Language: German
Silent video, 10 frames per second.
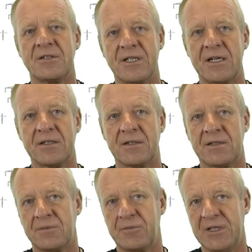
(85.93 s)
der
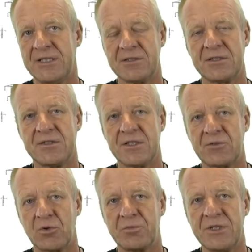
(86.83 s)
verliert in der
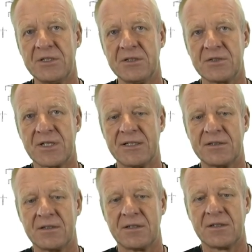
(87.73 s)
Turbine seinen